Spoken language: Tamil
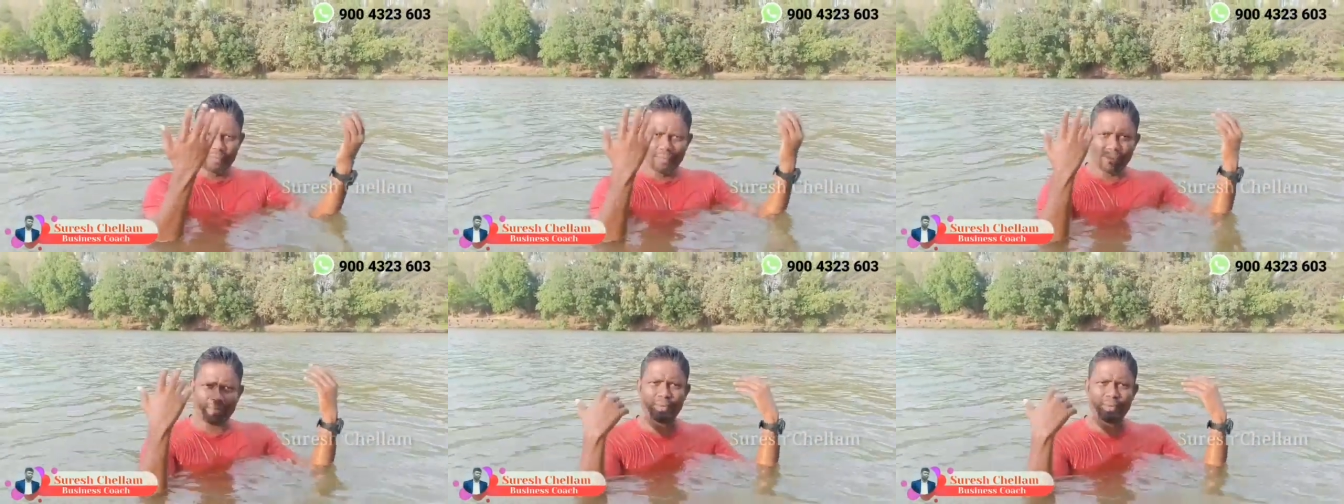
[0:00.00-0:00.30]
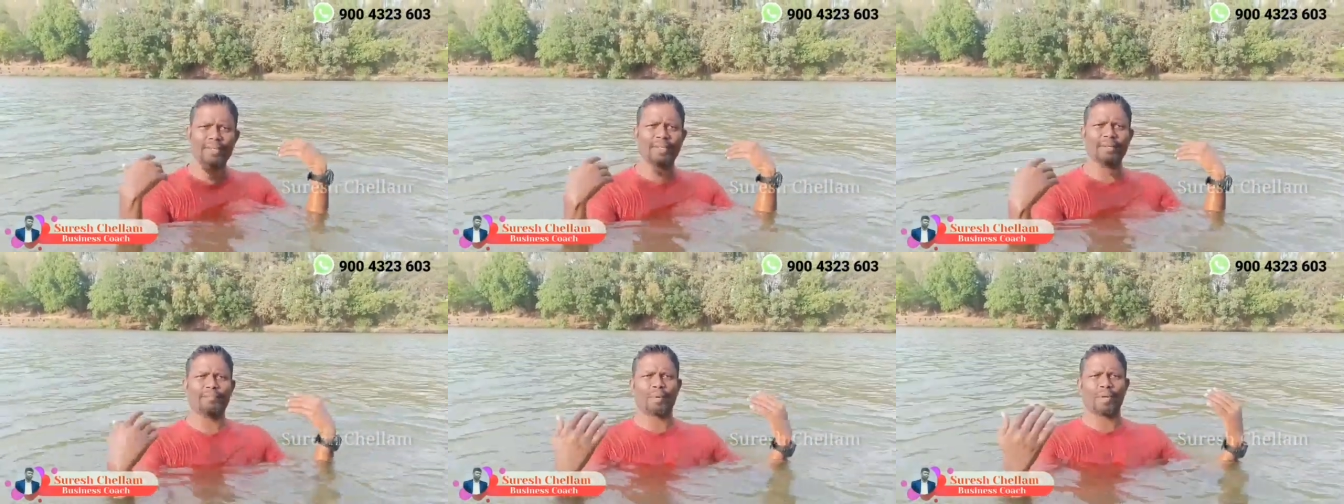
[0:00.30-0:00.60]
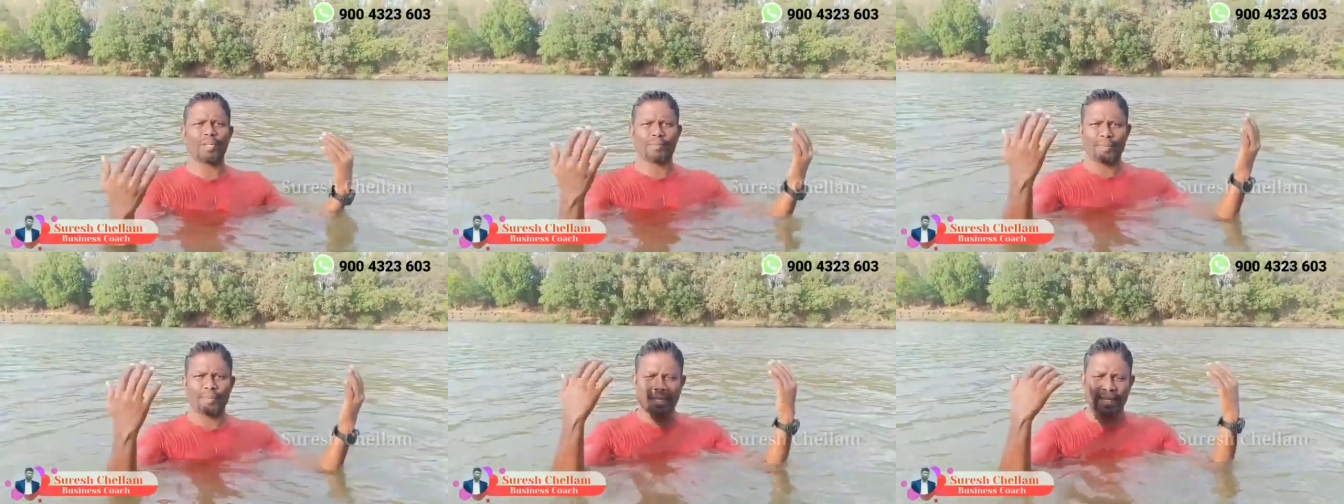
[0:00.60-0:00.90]
இவர் வந்து
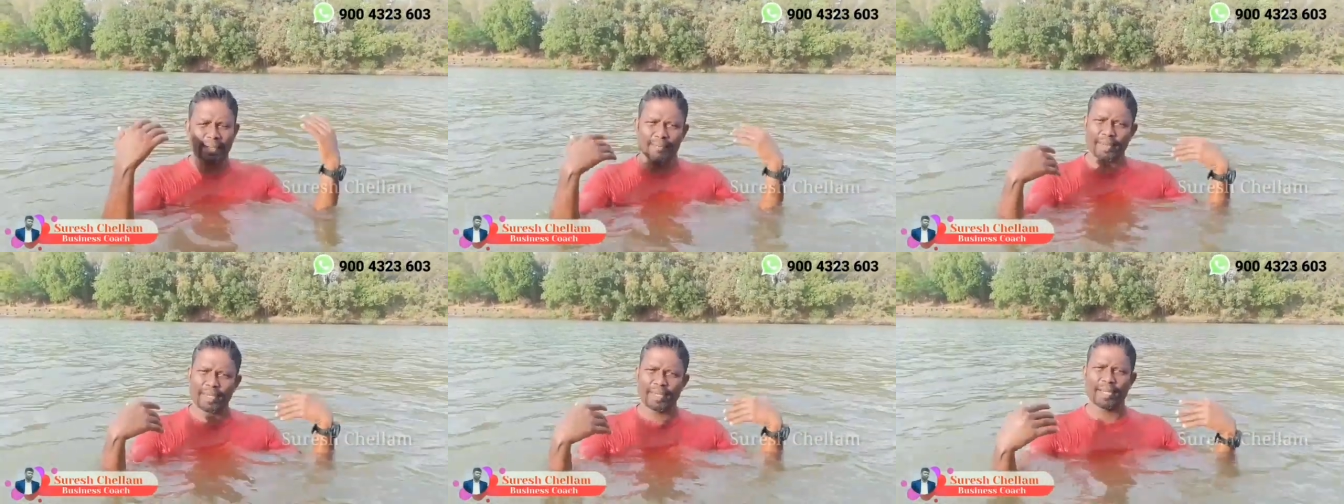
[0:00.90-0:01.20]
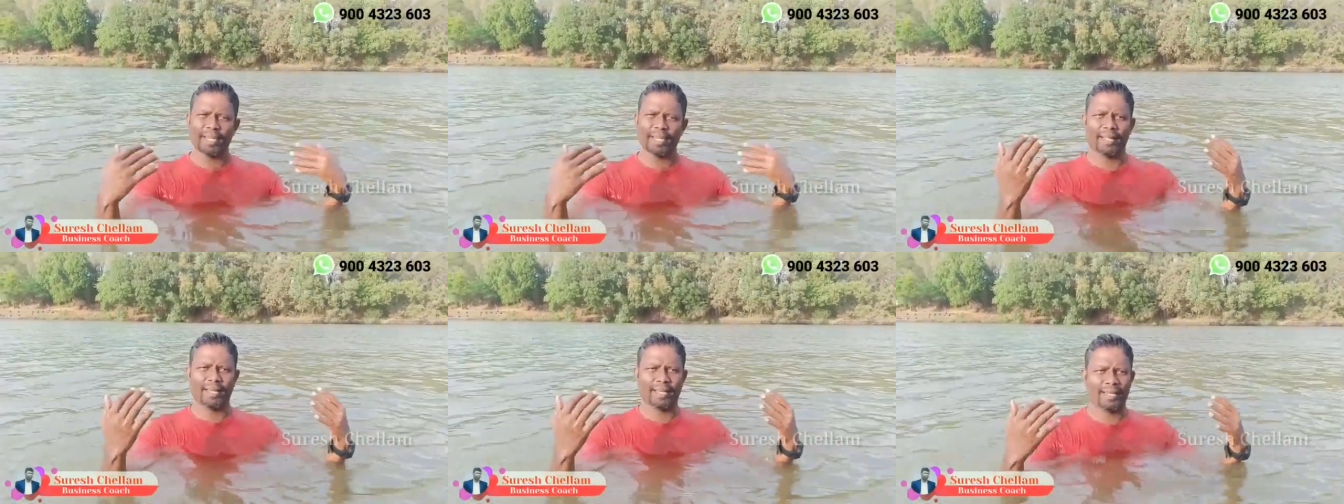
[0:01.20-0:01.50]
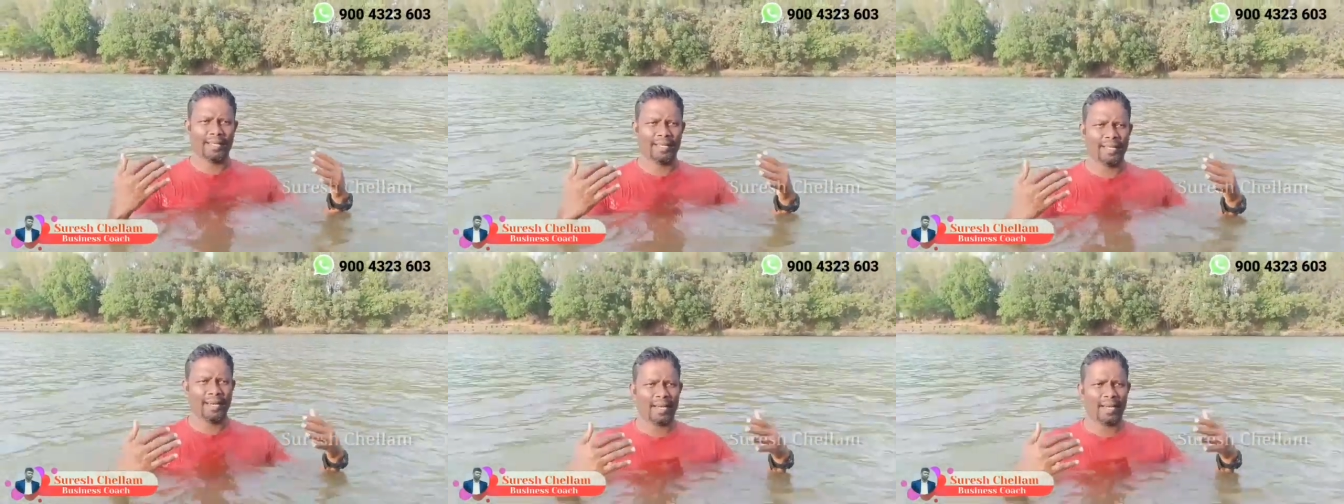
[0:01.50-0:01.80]
ப்ராஸ்பெக்டிங் பண்ணிக்கிட்டே
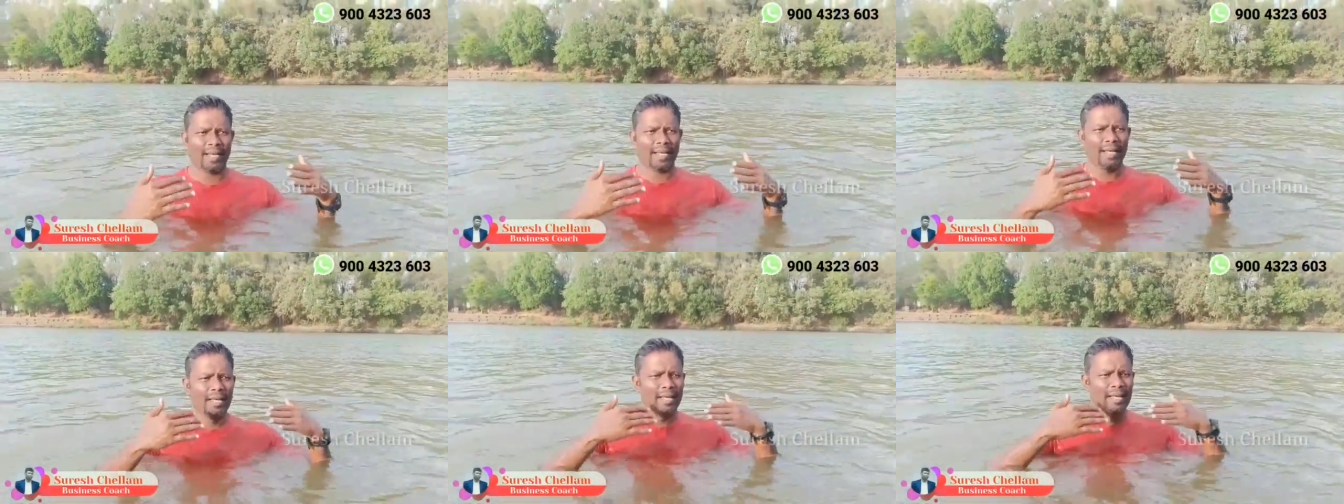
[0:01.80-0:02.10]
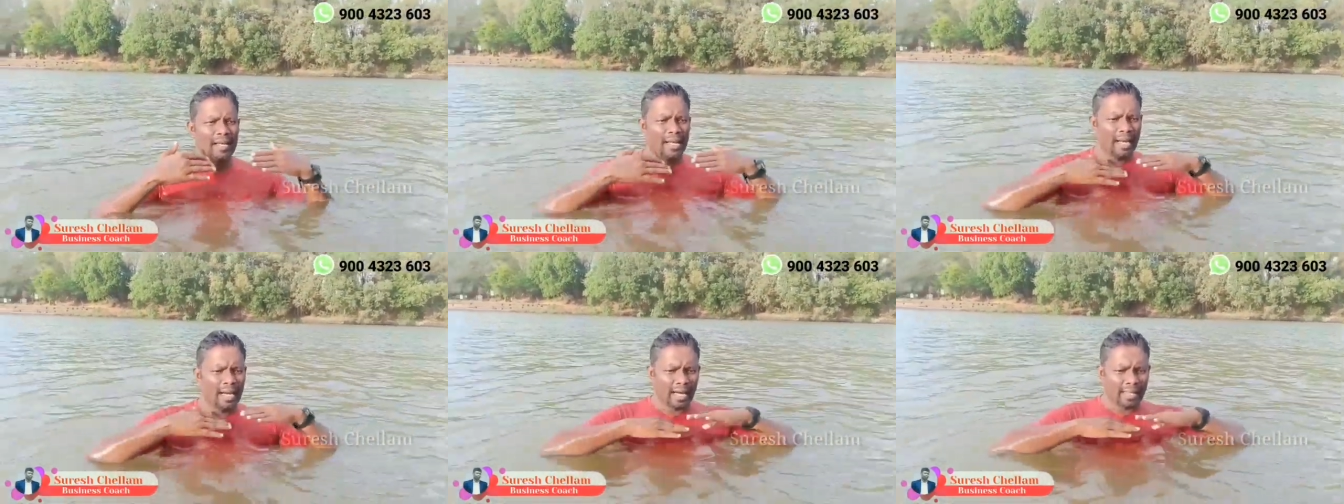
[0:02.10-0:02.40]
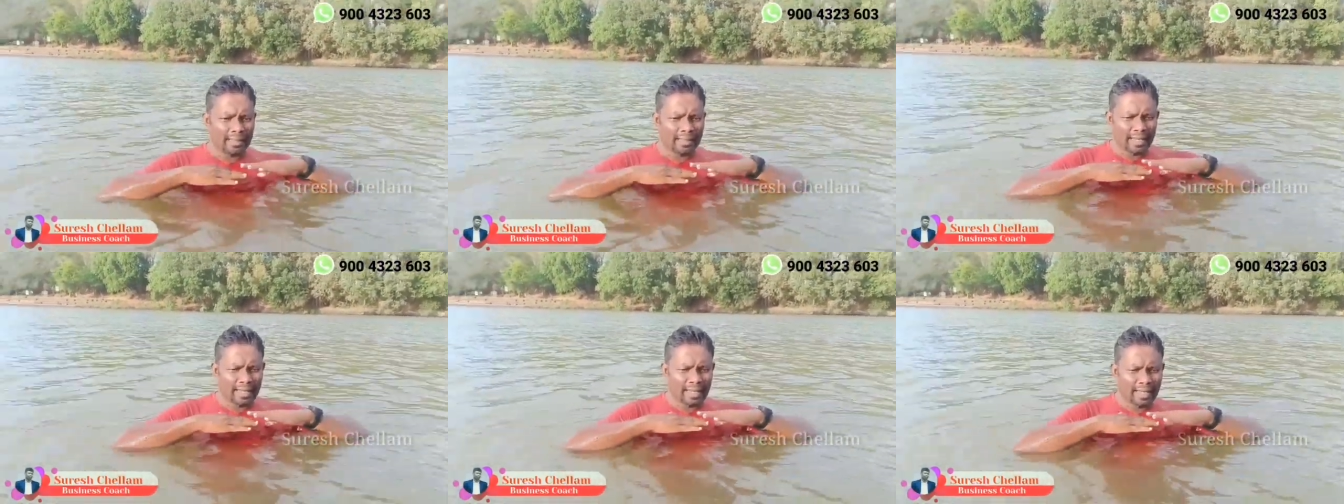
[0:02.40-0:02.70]
இருக்கிறதுனால
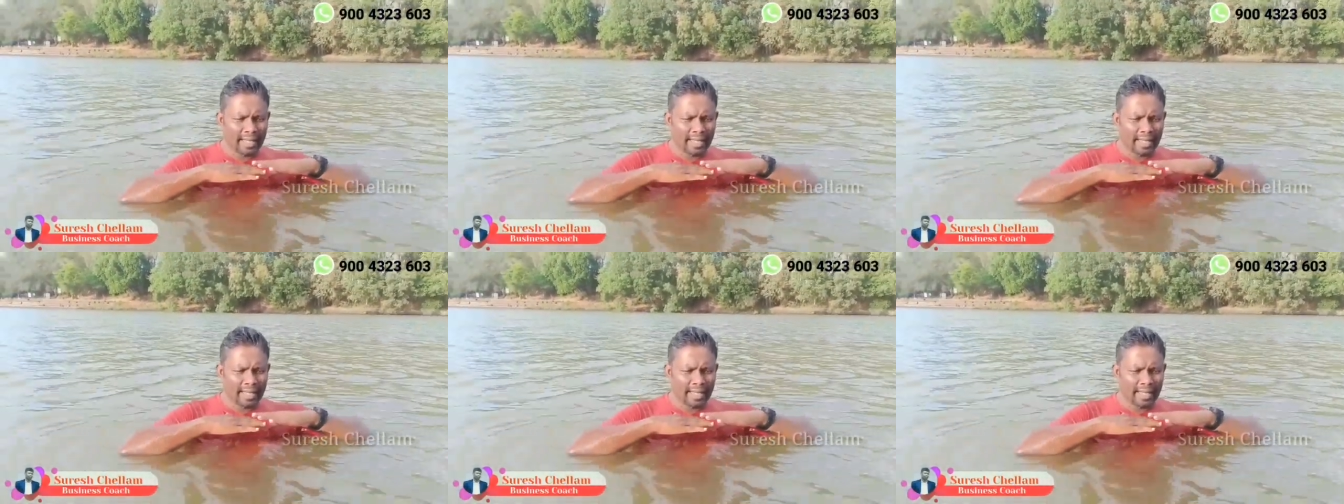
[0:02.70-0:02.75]
அந்த